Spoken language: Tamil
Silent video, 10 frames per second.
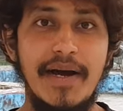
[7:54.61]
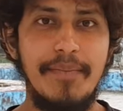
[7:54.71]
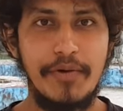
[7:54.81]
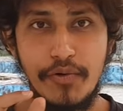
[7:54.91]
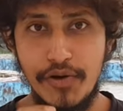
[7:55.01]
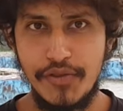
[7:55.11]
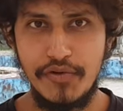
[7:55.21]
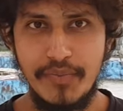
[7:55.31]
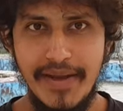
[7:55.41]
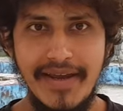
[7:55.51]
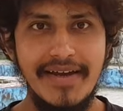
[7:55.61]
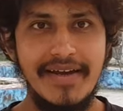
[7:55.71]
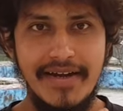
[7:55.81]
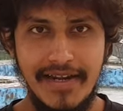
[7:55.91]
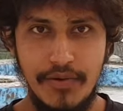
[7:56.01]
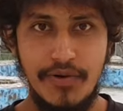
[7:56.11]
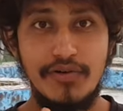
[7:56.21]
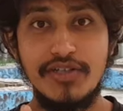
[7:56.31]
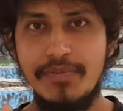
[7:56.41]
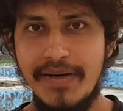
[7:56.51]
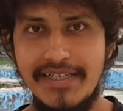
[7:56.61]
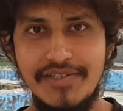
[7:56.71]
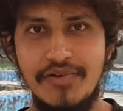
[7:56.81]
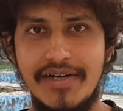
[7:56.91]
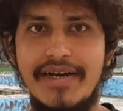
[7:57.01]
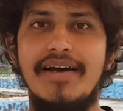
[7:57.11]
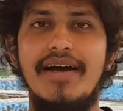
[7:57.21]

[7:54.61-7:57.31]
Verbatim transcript: அப்போ கொடுத்துமே நீங்கள் ஒரு வருஷம் படிச்சுக்கோங்க